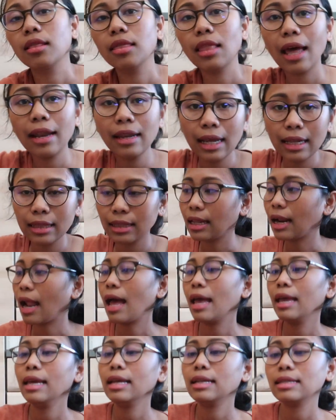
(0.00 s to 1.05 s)
Dan yang
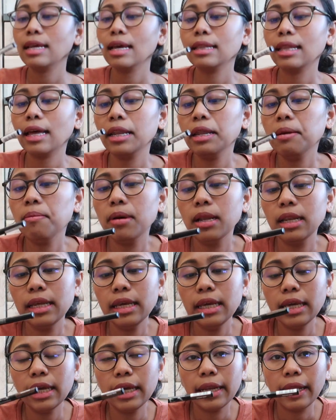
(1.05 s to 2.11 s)
terakhir saya tadi
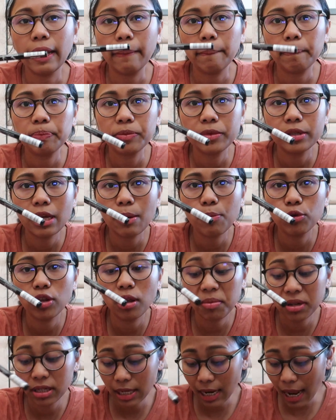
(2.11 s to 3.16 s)
beli ini saya
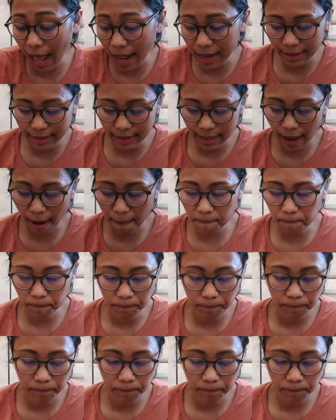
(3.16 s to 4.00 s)
punya pensil alis ya